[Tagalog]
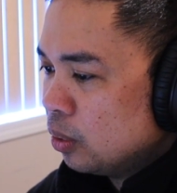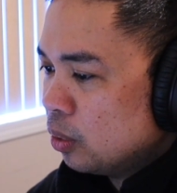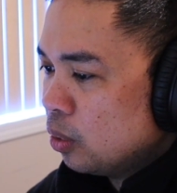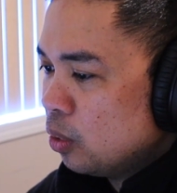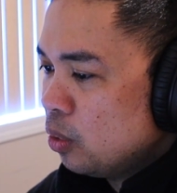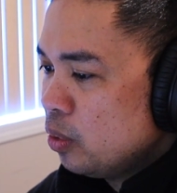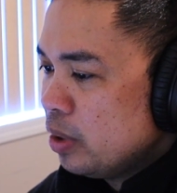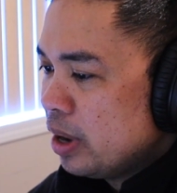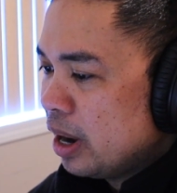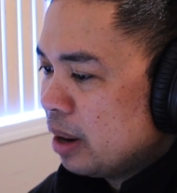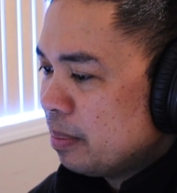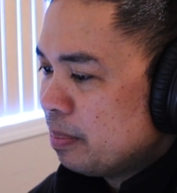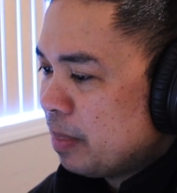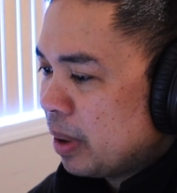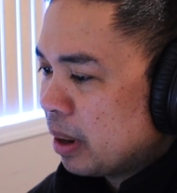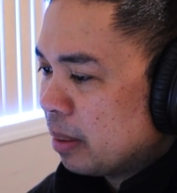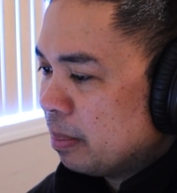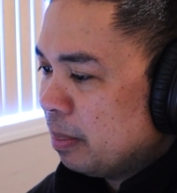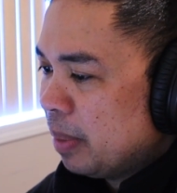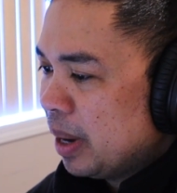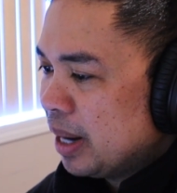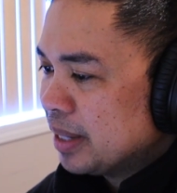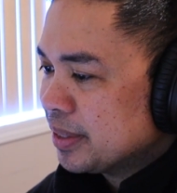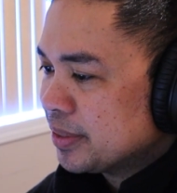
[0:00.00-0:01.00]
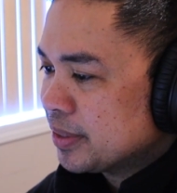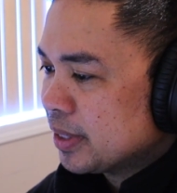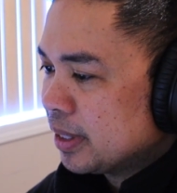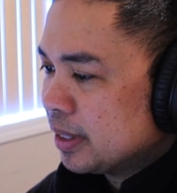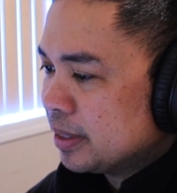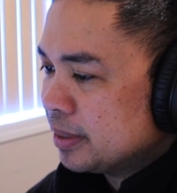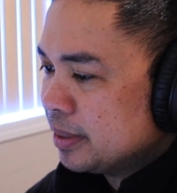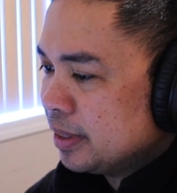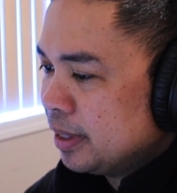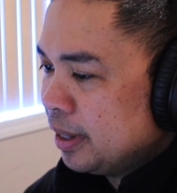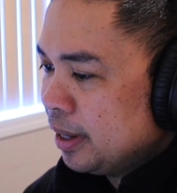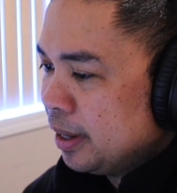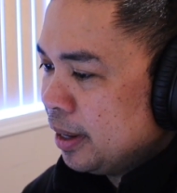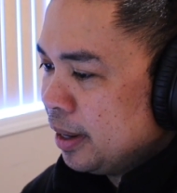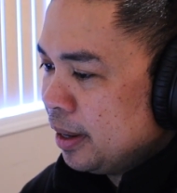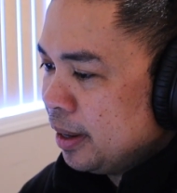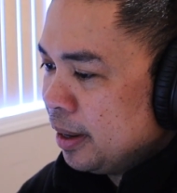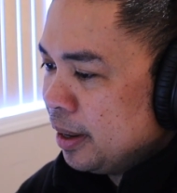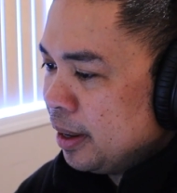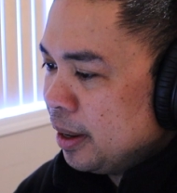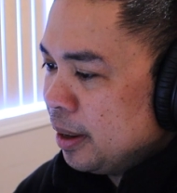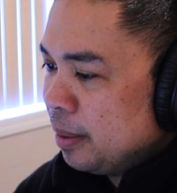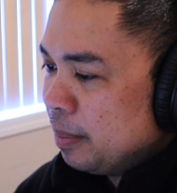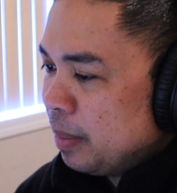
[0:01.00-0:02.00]
Unang pagbasa.
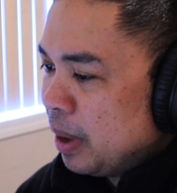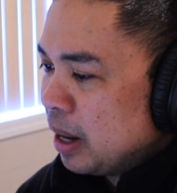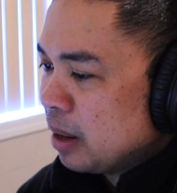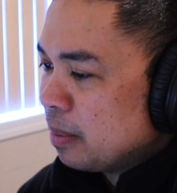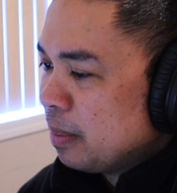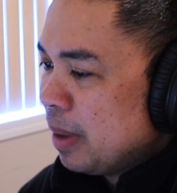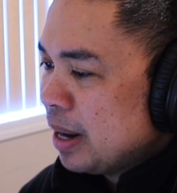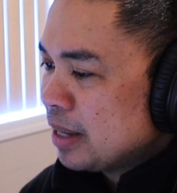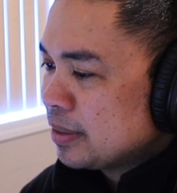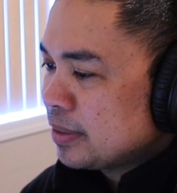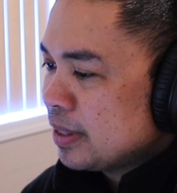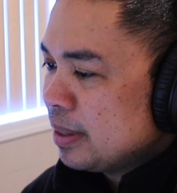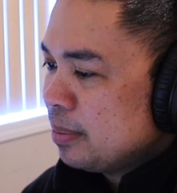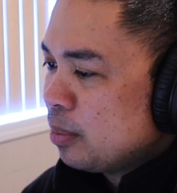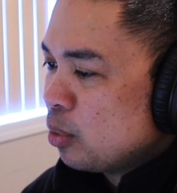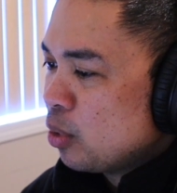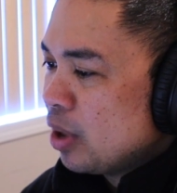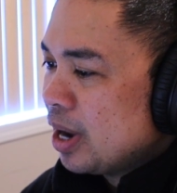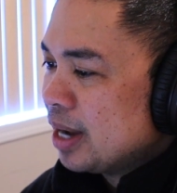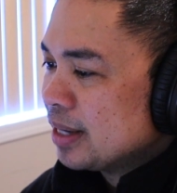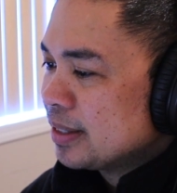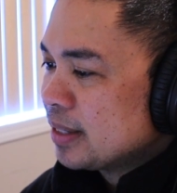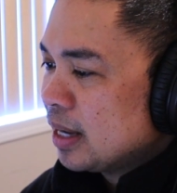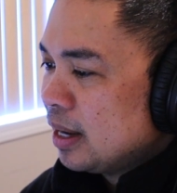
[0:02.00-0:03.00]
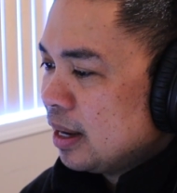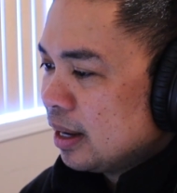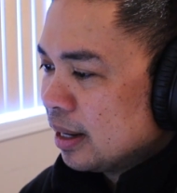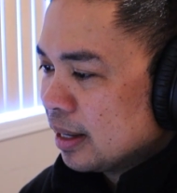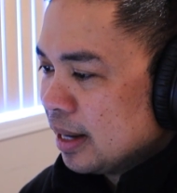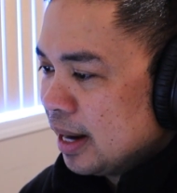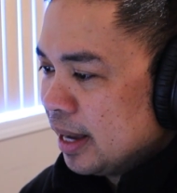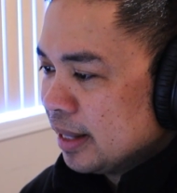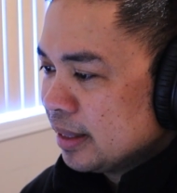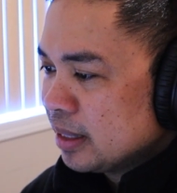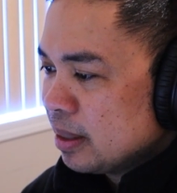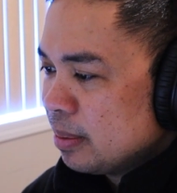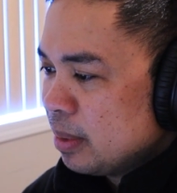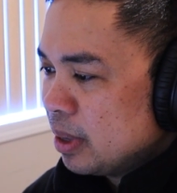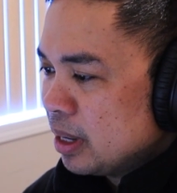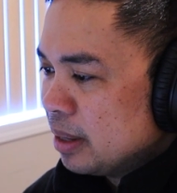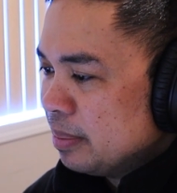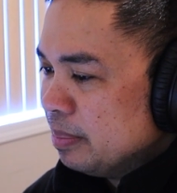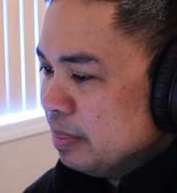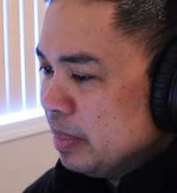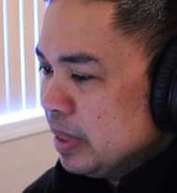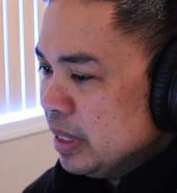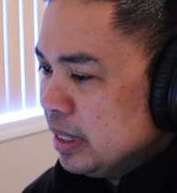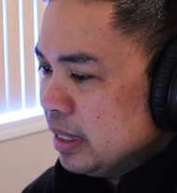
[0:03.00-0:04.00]
Pagbasa mula sa aklat ng mga
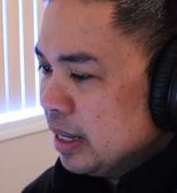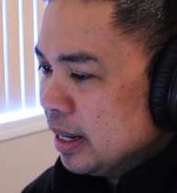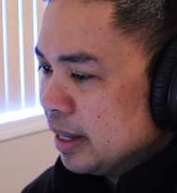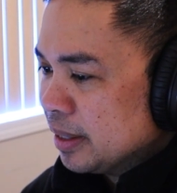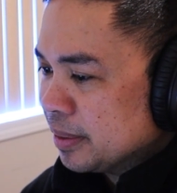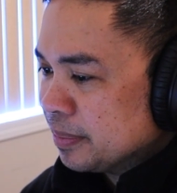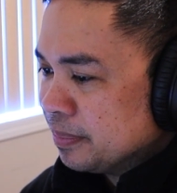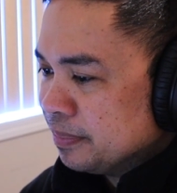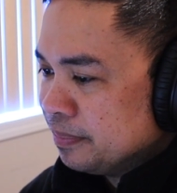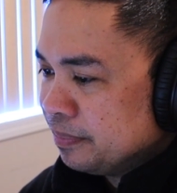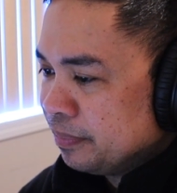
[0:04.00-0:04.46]
bilang.